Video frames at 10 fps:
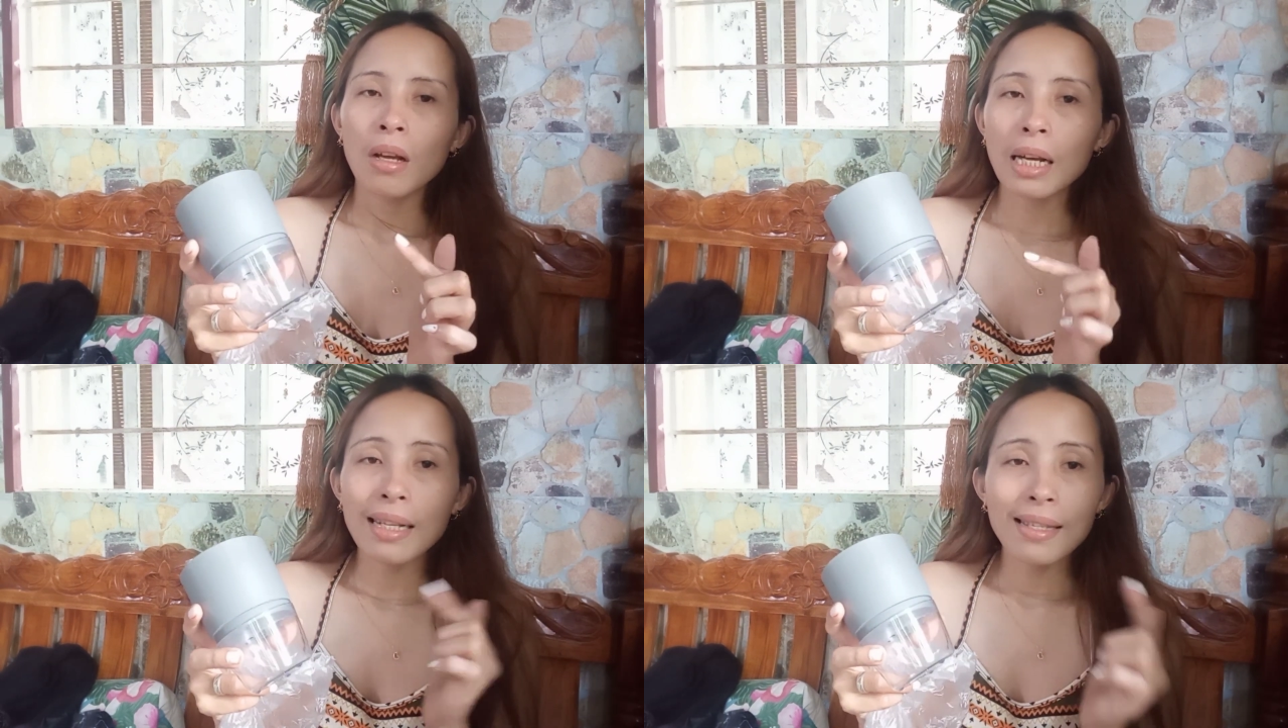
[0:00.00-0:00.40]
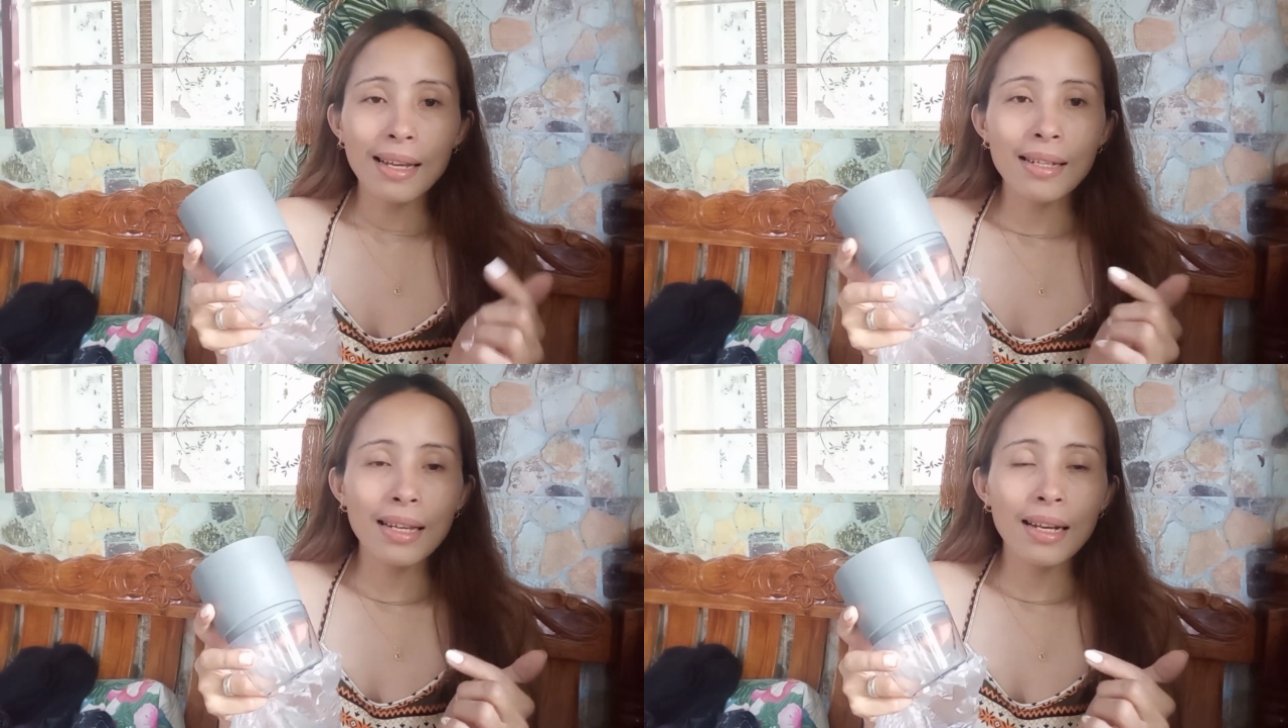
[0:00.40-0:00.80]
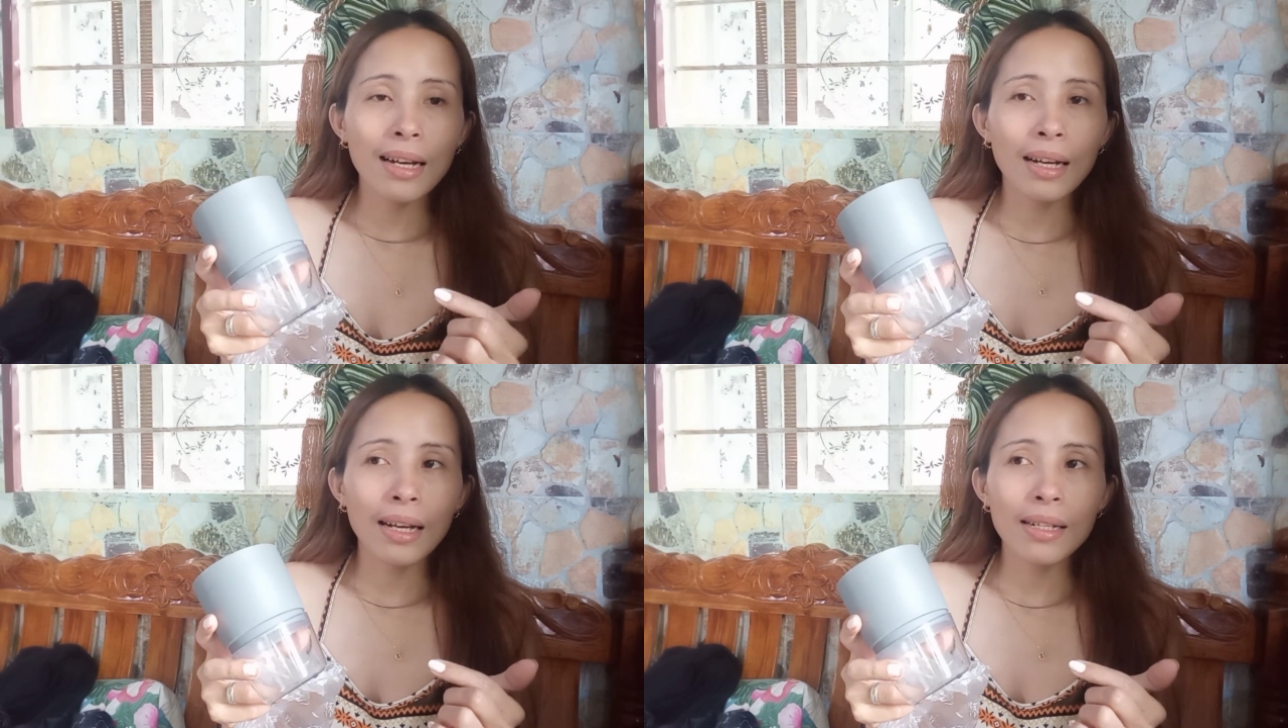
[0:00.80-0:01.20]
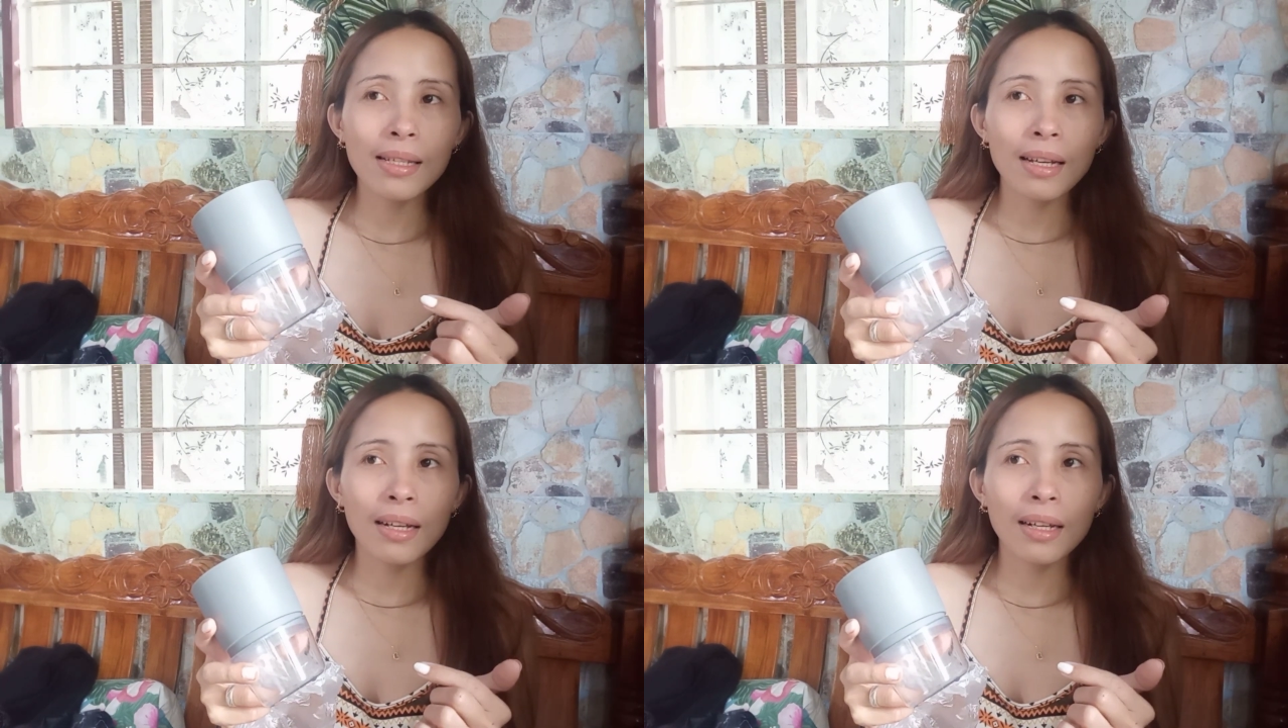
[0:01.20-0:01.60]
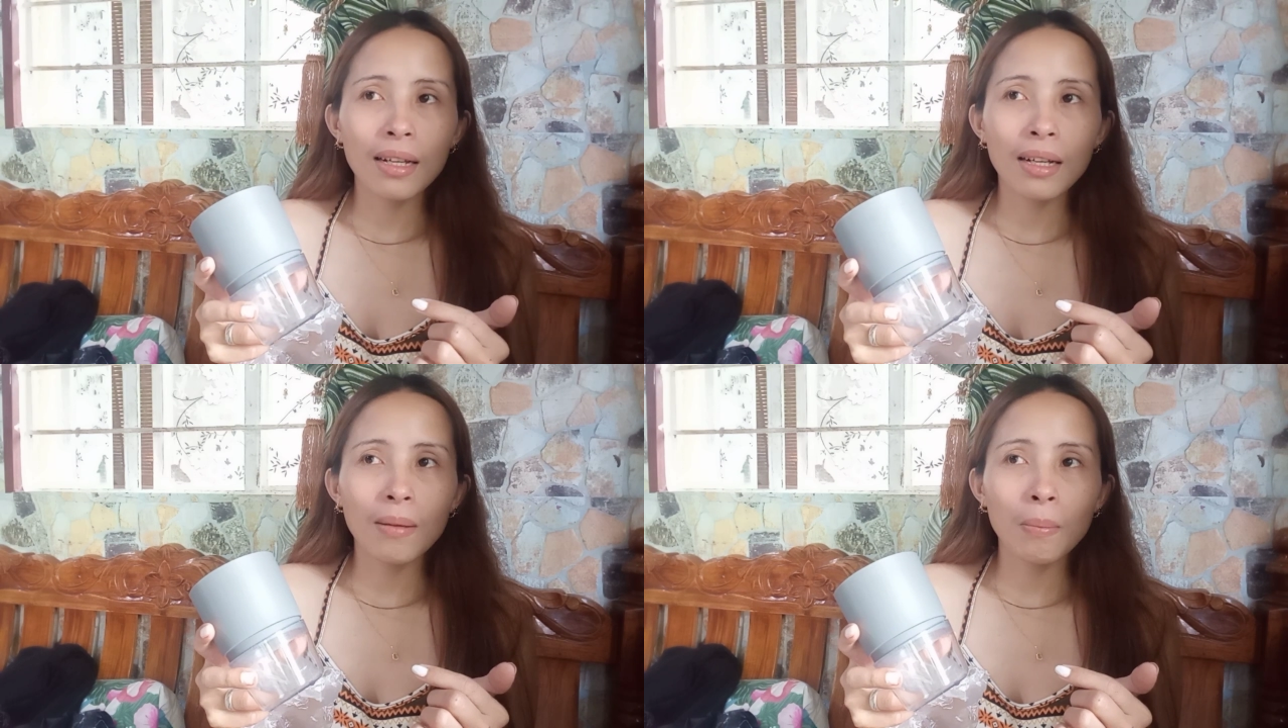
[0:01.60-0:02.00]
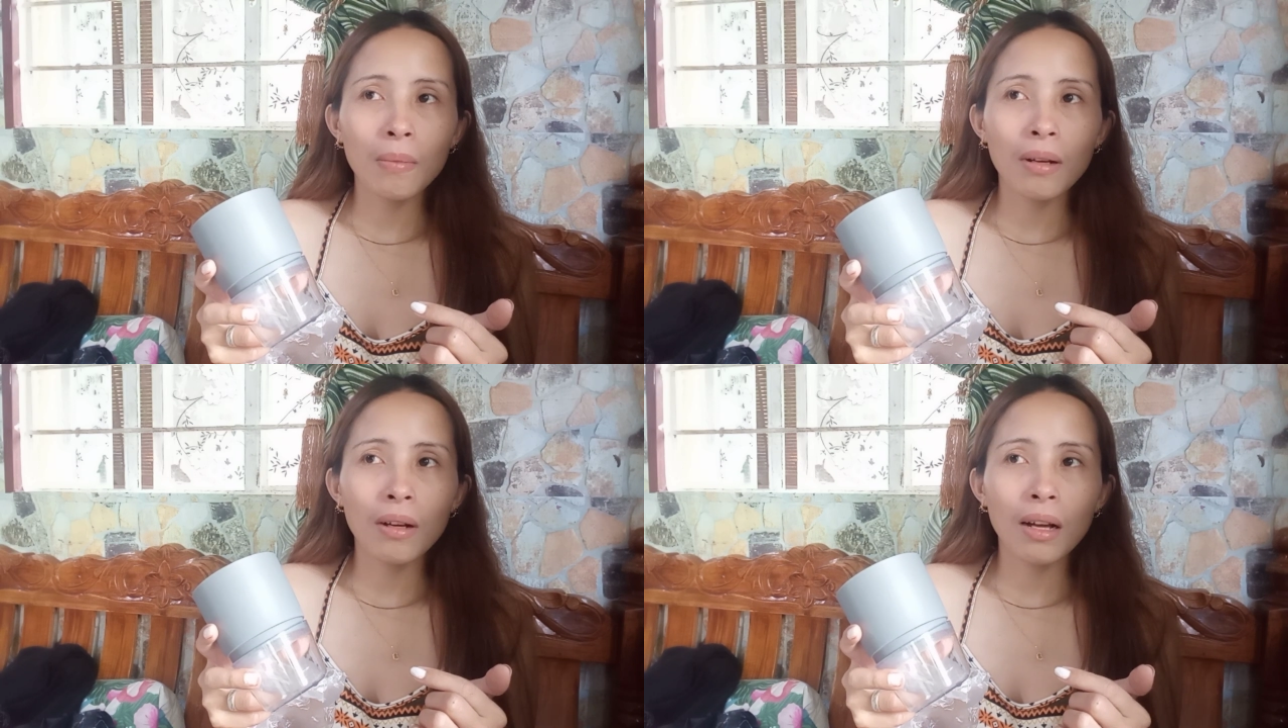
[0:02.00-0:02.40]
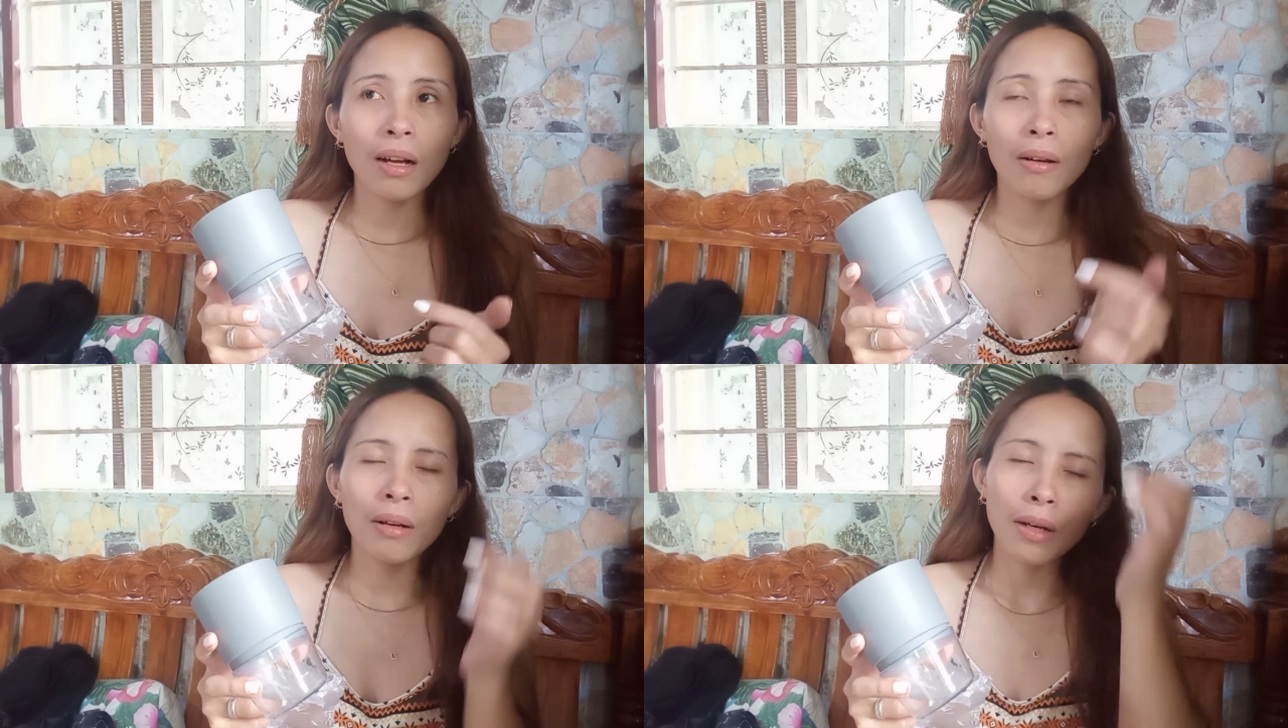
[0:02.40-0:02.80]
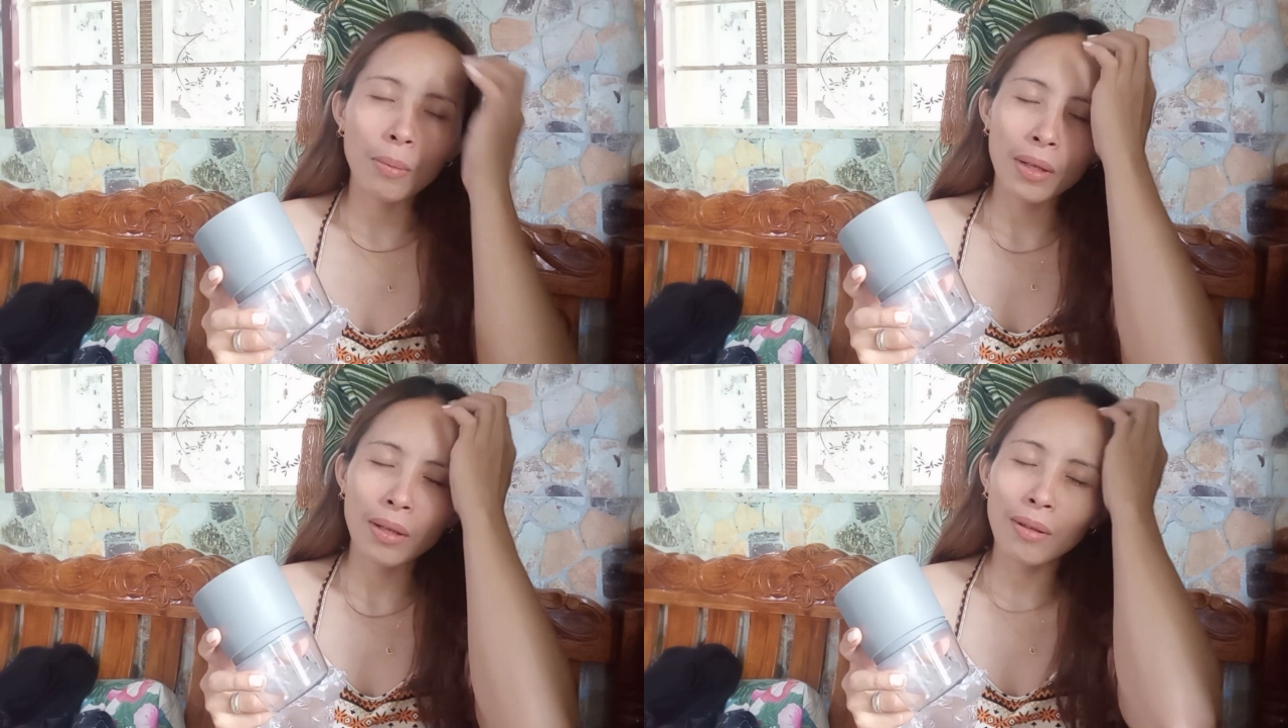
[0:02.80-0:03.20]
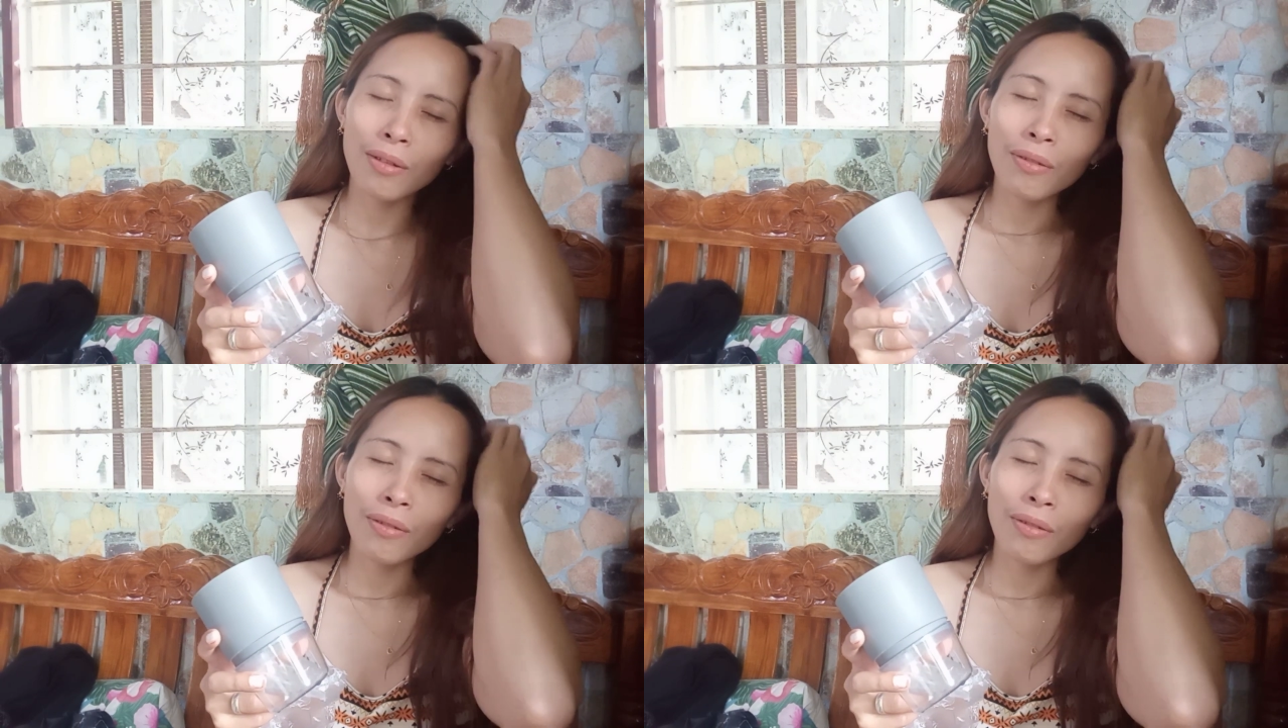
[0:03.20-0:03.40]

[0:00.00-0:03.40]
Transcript: nag-sale sila, guys, sa, uh, ano ba yan?